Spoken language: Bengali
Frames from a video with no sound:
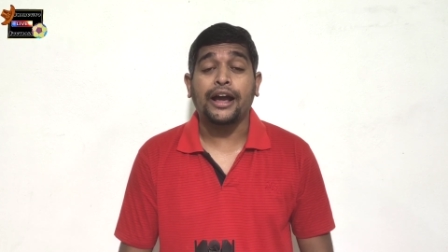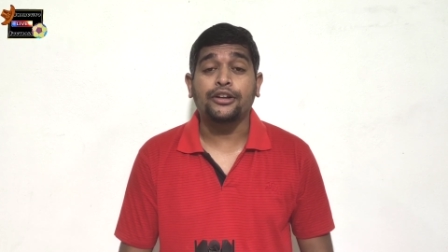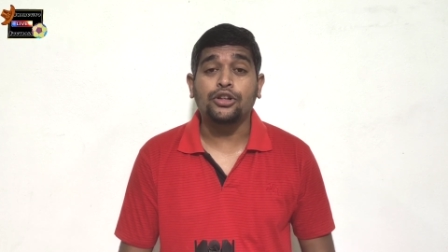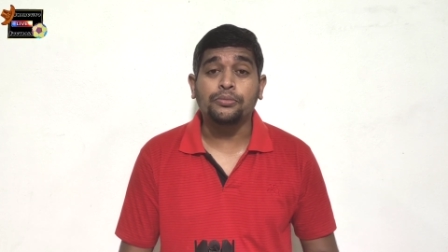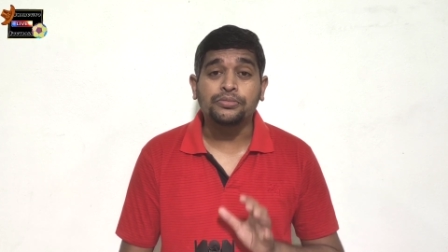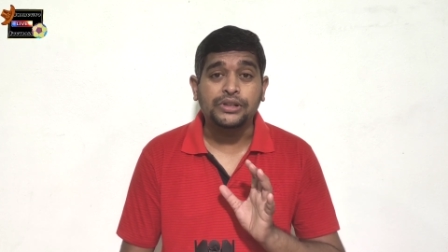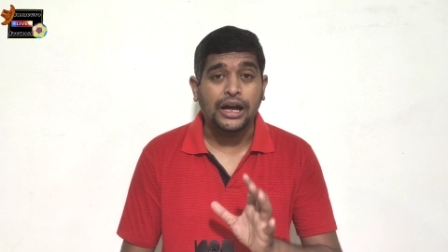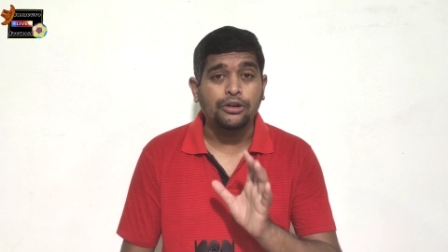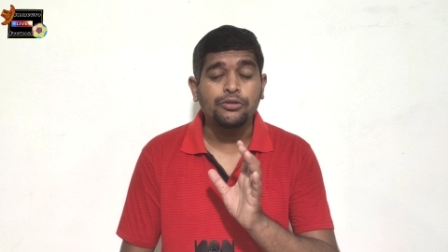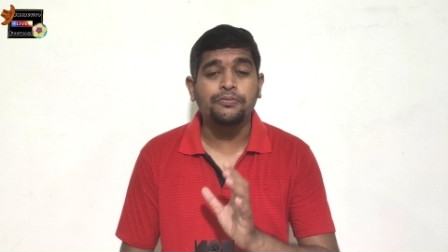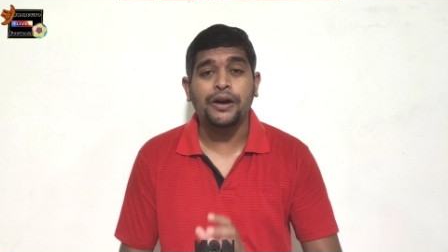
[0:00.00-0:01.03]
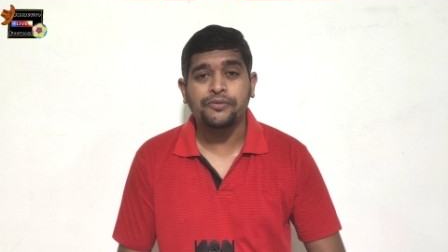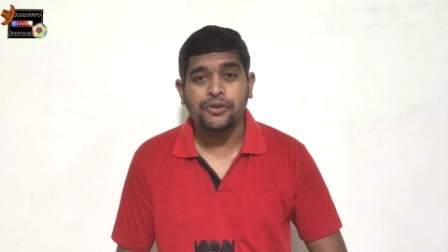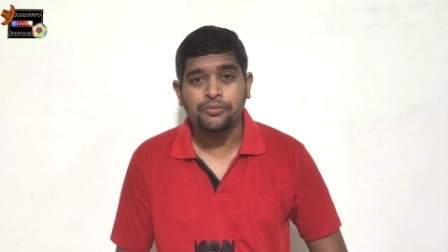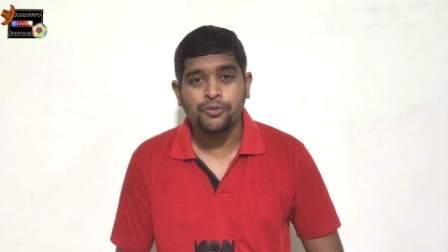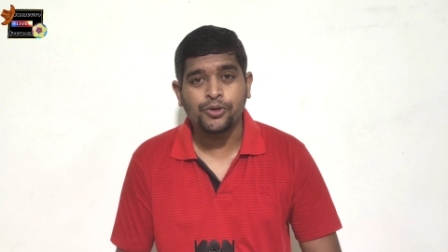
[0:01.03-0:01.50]
একদম দারুণ
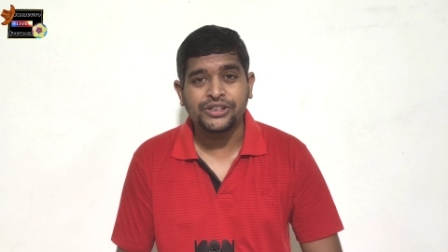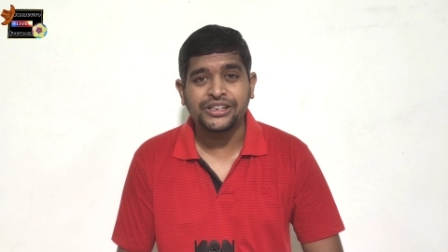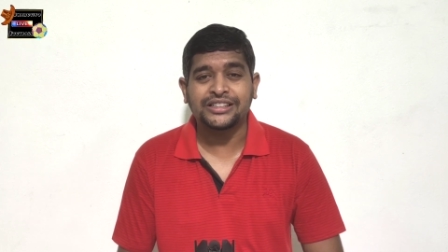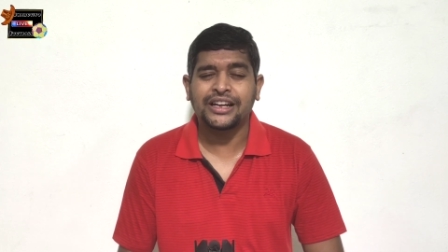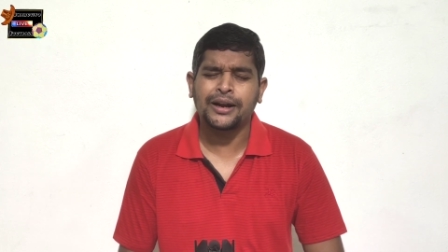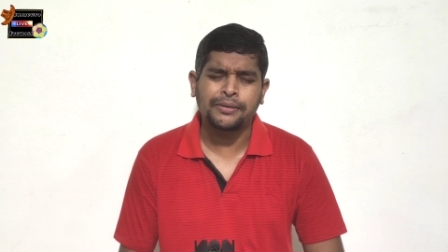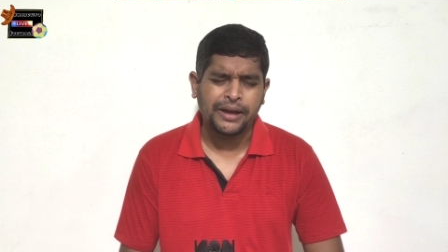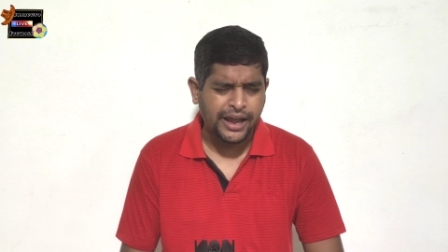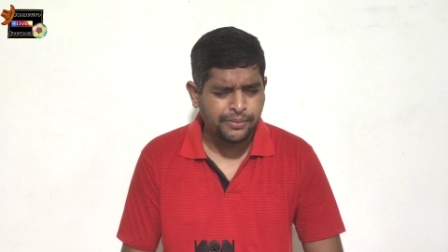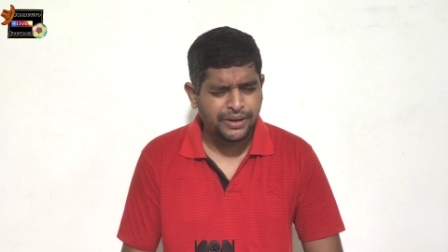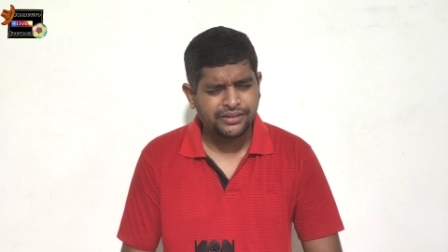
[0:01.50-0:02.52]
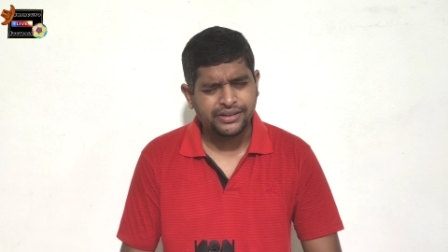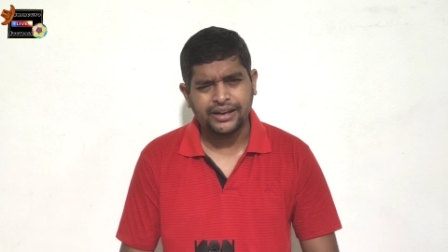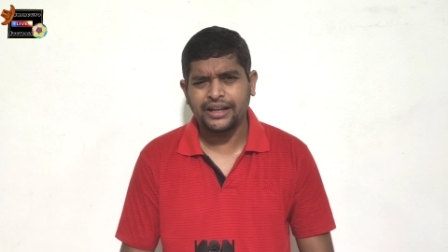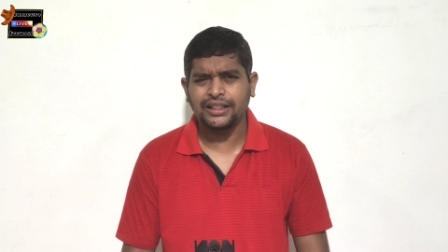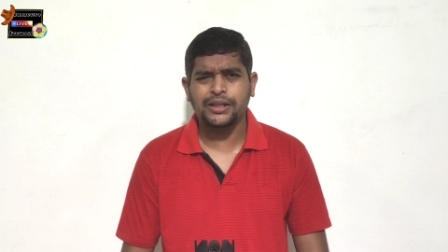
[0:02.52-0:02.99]
পারফর্ম করছে তারা এই
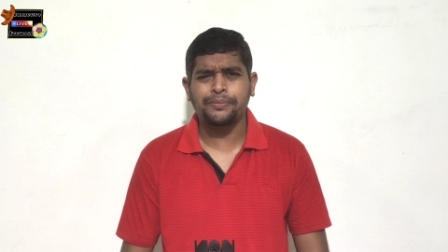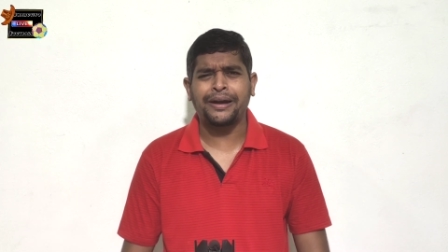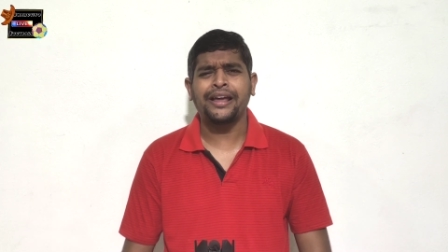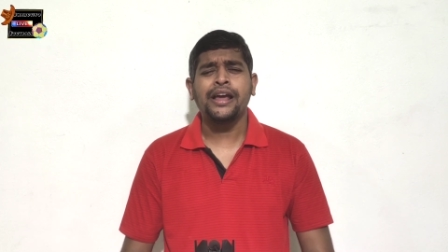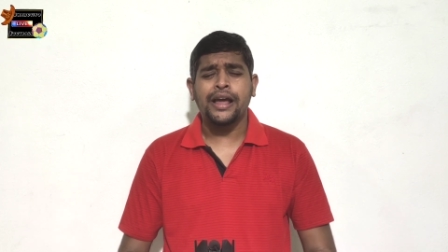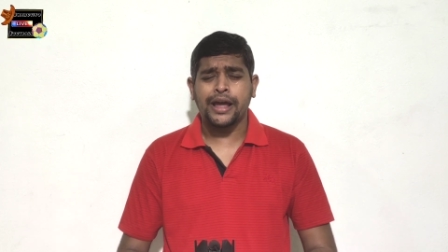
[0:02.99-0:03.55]
ম্যাচটা খেলতে পারে